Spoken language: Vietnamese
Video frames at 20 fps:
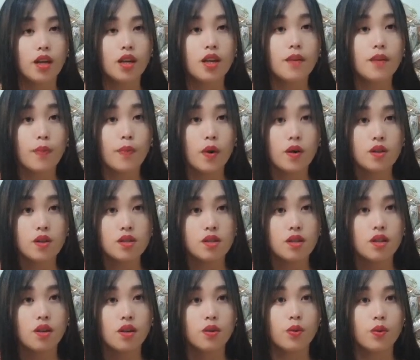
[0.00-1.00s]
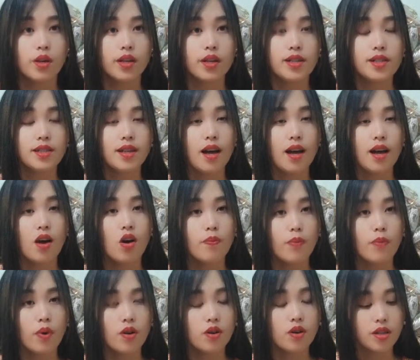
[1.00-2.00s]
ít bó xứ là của yên xa
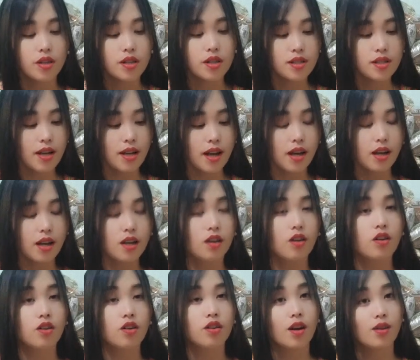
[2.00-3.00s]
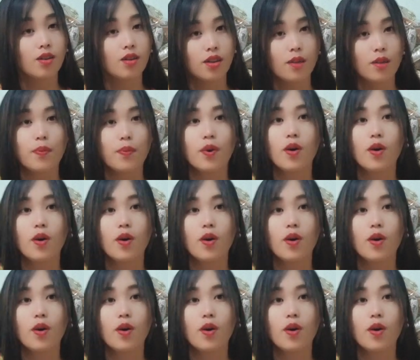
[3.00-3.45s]
óp bó là yên xa nó họ cả cả